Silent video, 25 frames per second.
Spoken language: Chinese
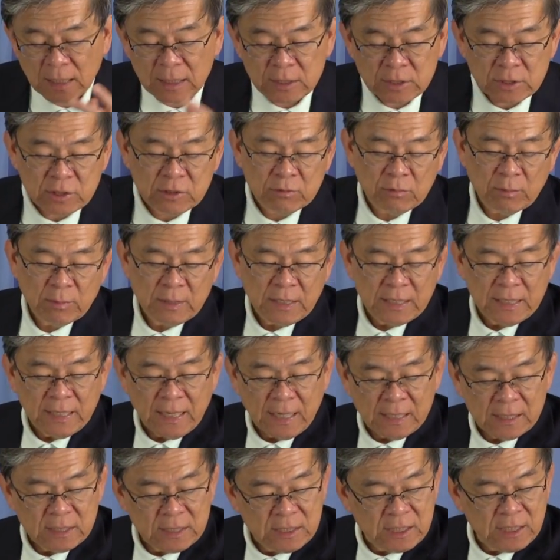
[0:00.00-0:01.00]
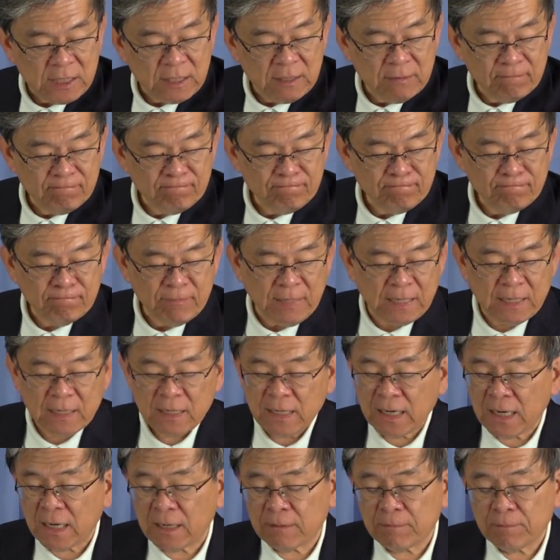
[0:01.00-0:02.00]
使我们的眼睛明
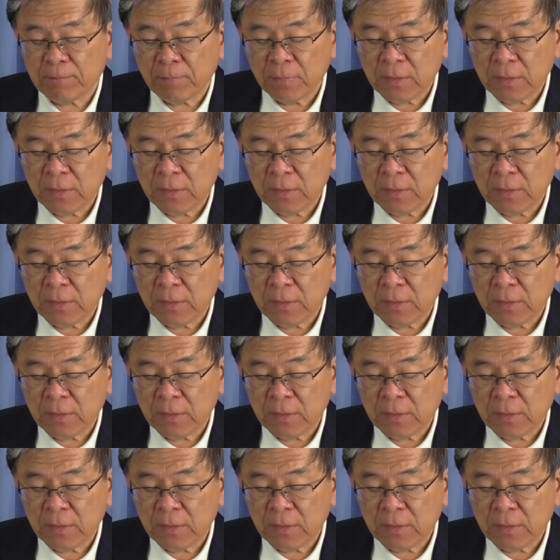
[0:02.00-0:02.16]
亮。